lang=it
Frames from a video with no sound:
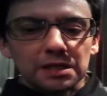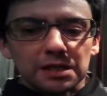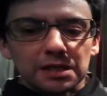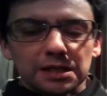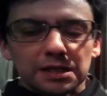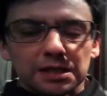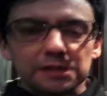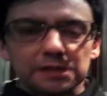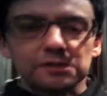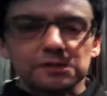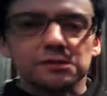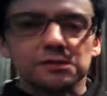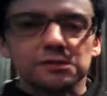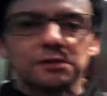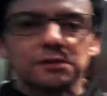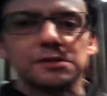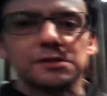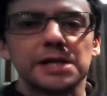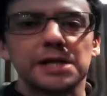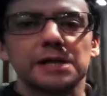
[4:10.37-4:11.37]
Adesso
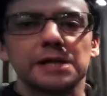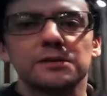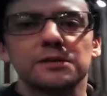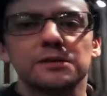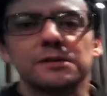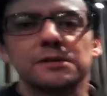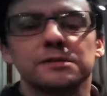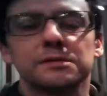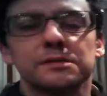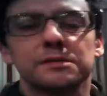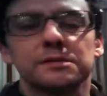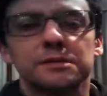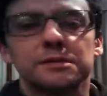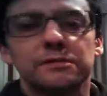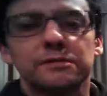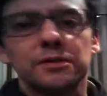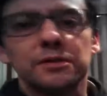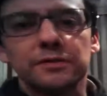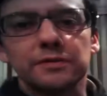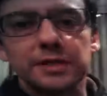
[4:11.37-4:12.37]
sono stanco,
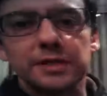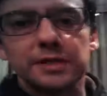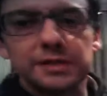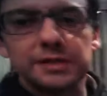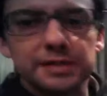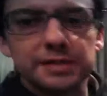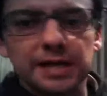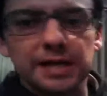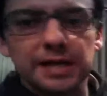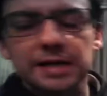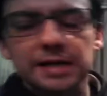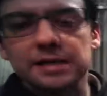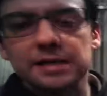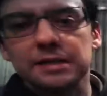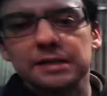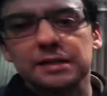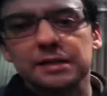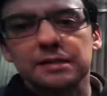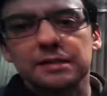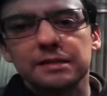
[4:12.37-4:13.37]
volevo registrare,
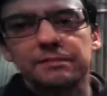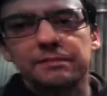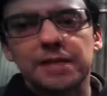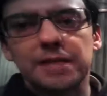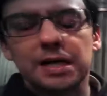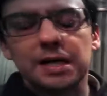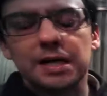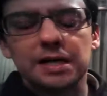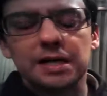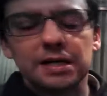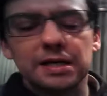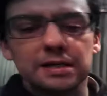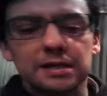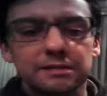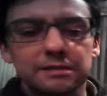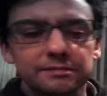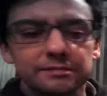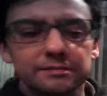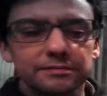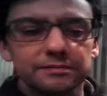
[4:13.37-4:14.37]
ma
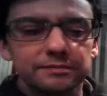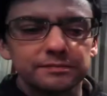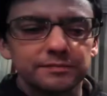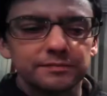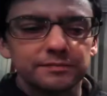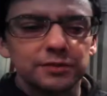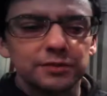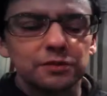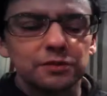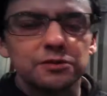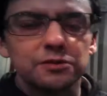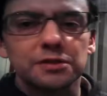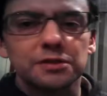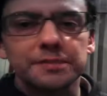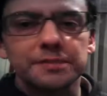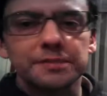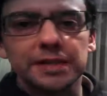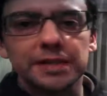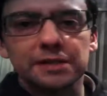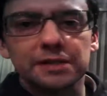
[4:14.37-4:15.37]
non ho
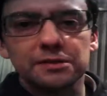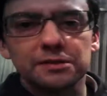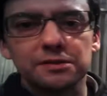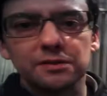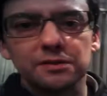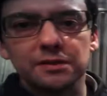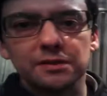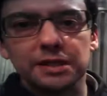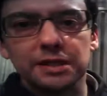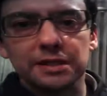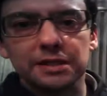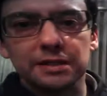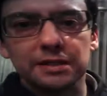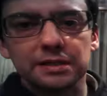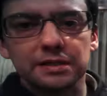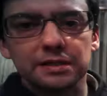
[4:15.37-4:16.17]
ispirazione.